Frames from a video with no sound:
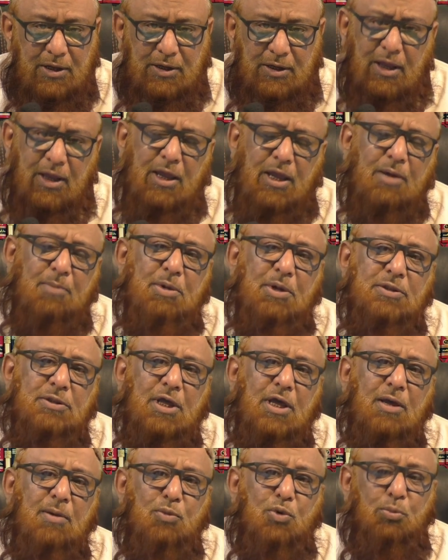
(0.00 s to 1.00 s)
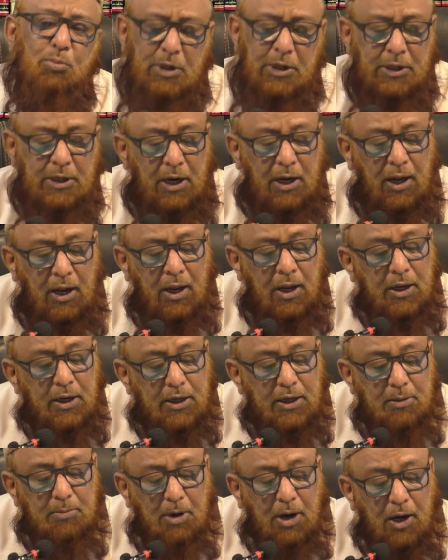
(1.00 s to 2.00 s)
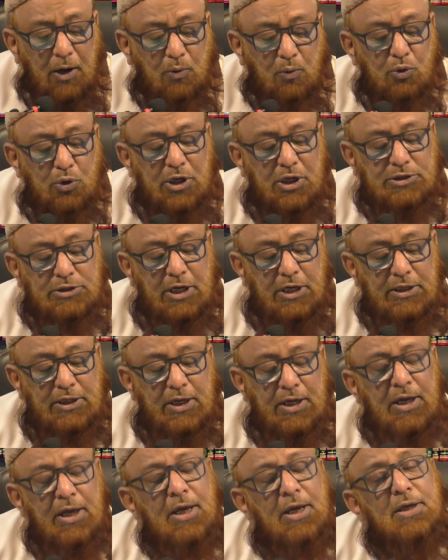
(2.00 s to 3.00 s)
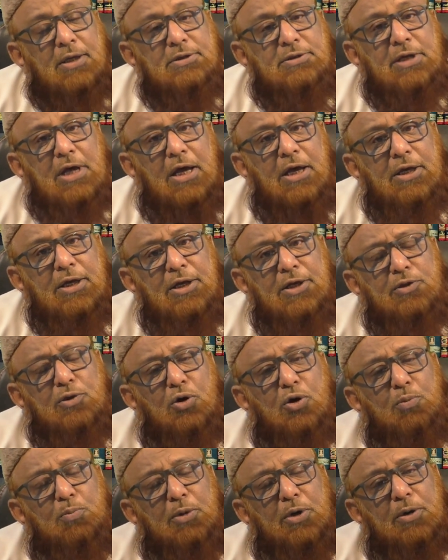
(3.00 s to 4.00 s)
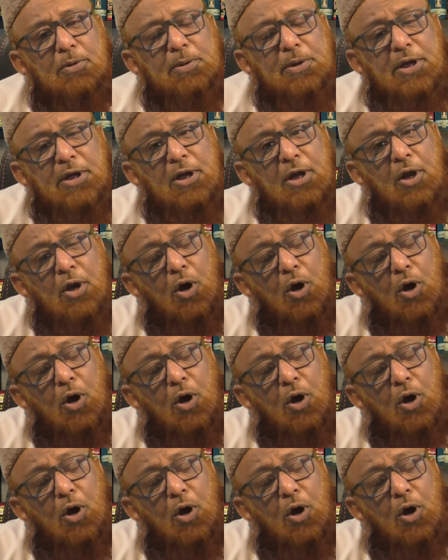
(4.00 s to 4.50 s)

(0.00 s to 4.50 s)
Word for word: ये एक बंद मोमिन का ईमान होना चाहिए जाहिरी तौर पर भी